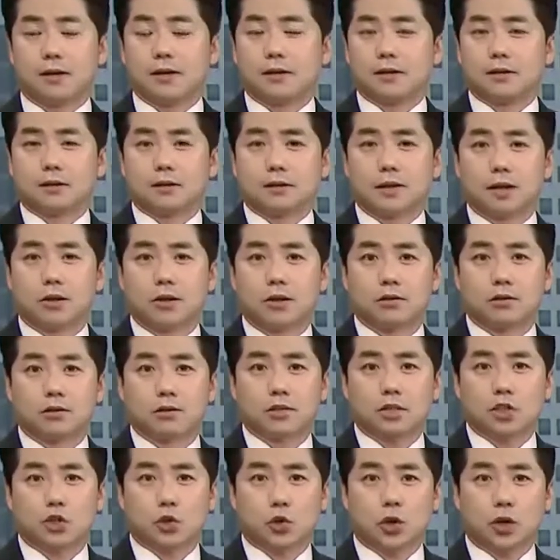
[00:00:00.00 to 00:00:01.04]
내년
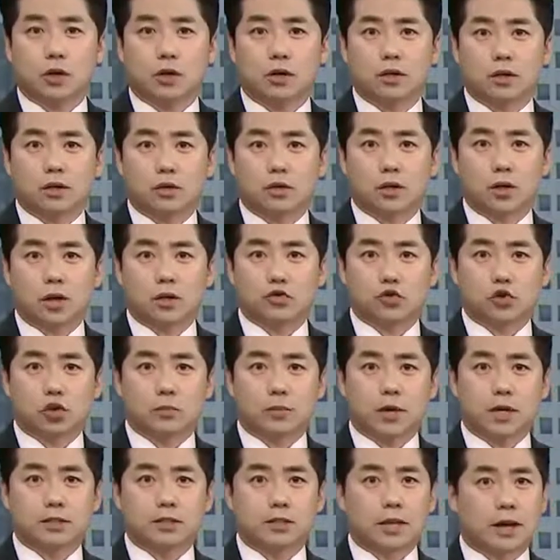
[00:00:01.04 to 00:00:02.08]
7월 1일에
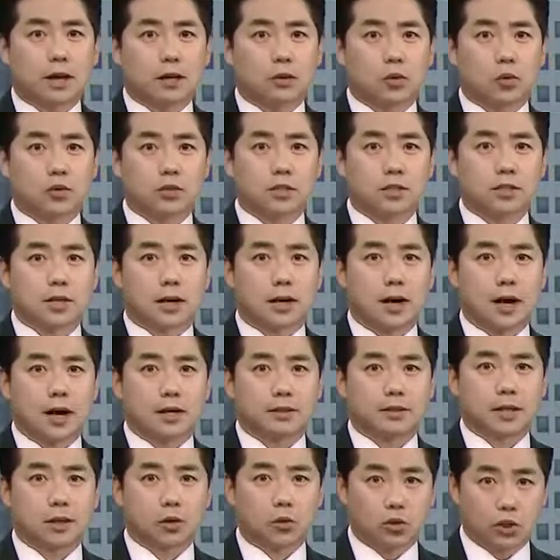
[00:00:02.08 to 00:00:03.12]
취임할 새 도지사가
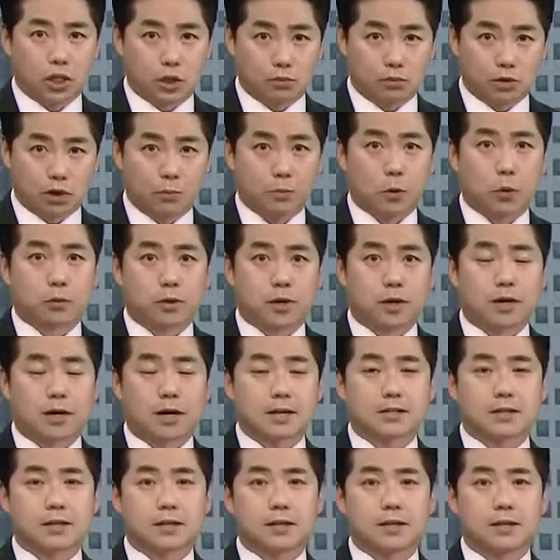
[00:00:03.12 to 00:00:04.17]
새로운 인물을
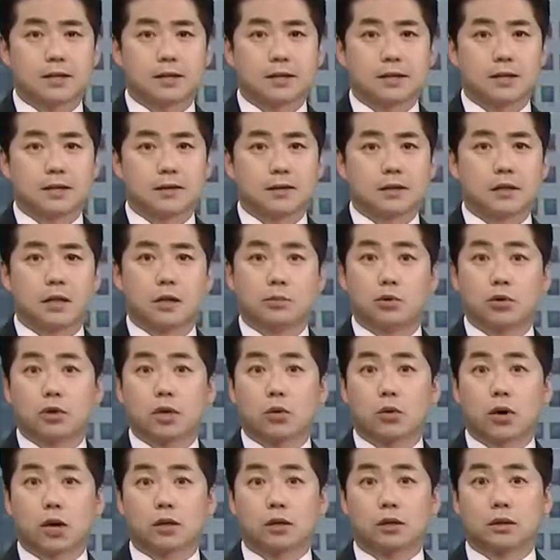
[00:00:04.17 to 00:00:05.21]
뽑기까지 일부
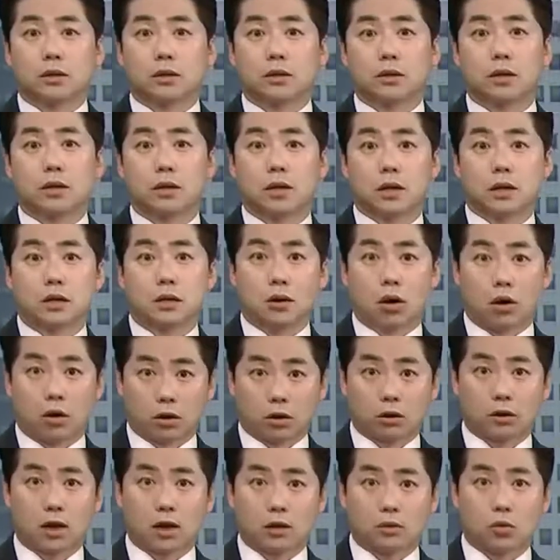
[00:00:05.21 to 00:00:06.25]
기관은 길게는
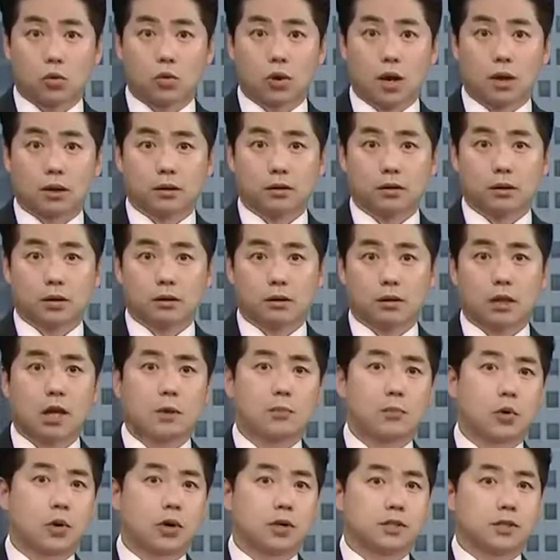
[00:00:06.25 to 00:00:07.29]
10달 동안
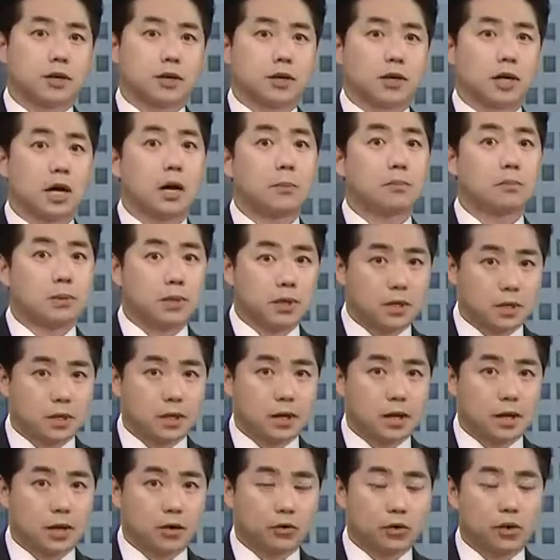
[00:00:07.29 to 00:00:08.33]
대표의 자리가
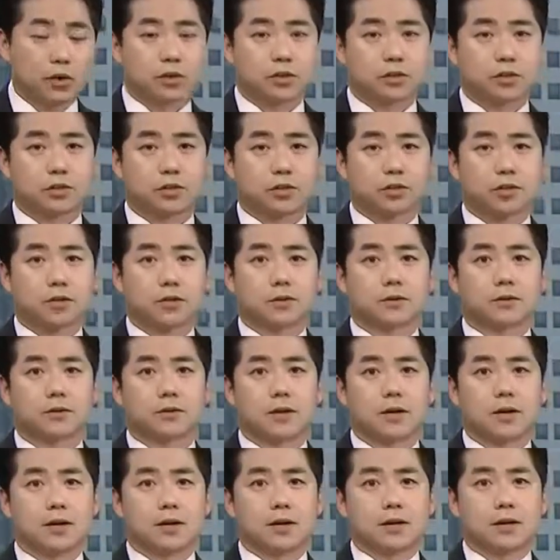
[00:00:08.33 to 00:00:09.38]
비게 되는 것인데요.
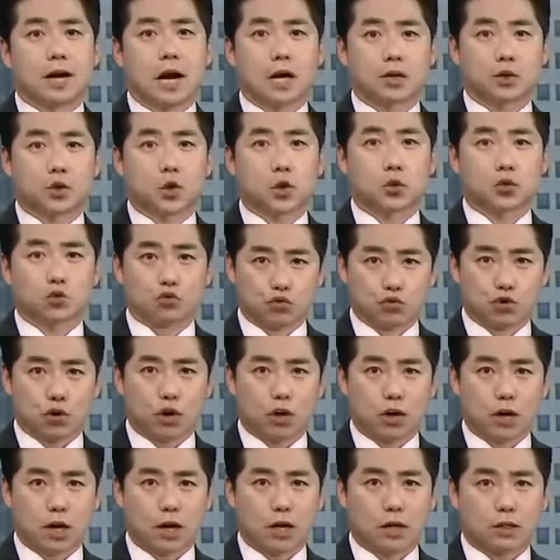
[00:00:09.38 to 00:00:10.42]
각종
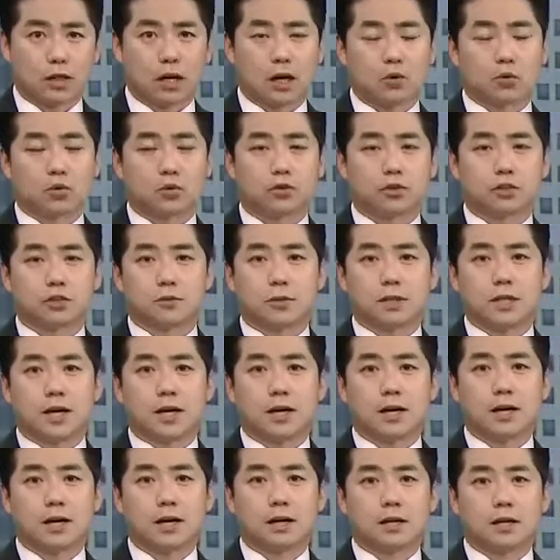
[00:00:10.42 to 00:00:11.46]
우려가 나오고 있습니다.
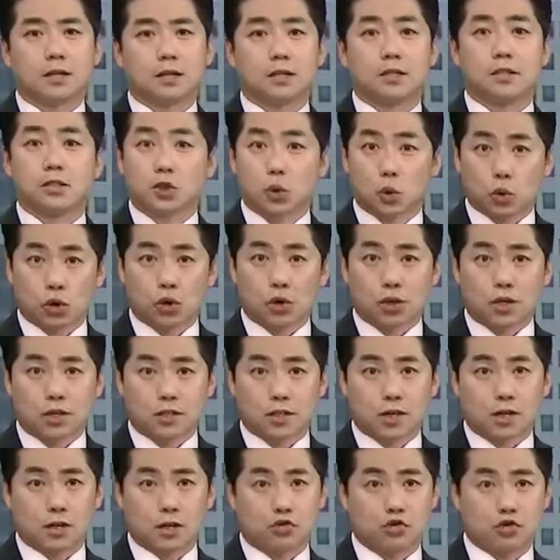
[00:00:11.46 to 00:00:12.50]
손원혁
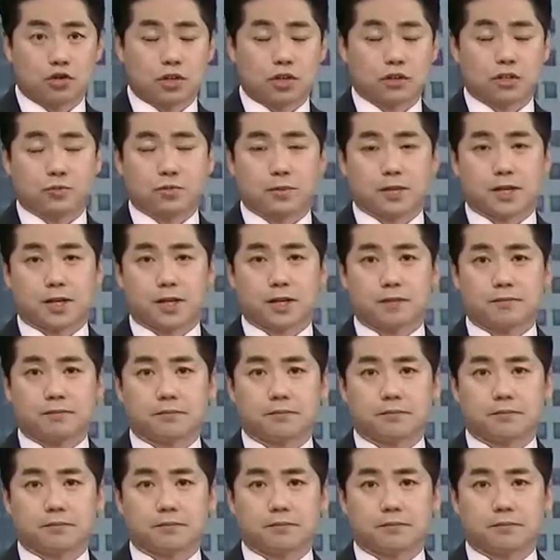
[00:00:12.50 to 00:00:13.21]
기자가 취재했습니다.